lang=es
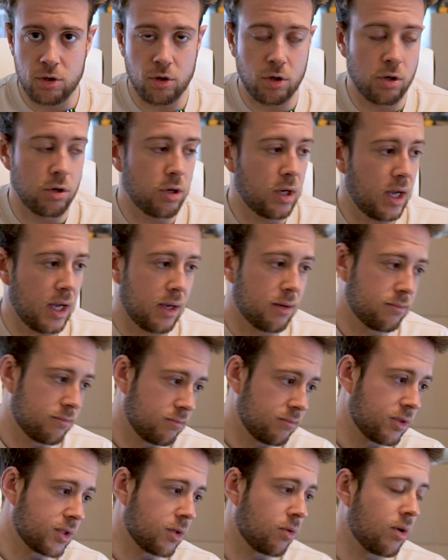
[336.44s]
yo creo que
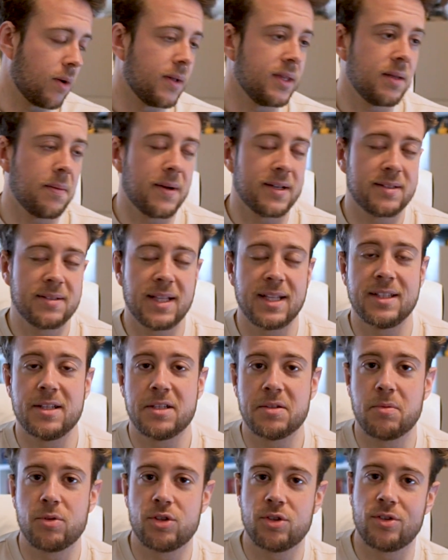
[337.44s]
seguramente
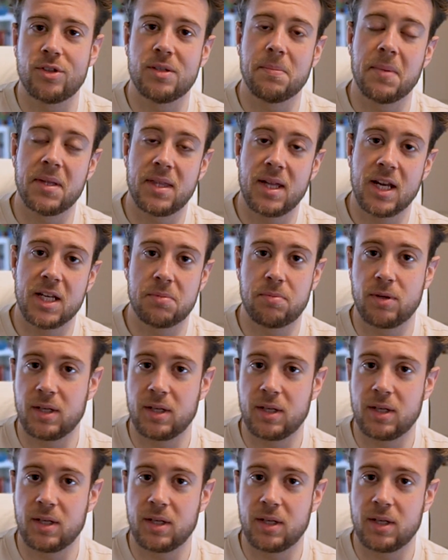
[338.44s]
bastantes de vosotros empezaréis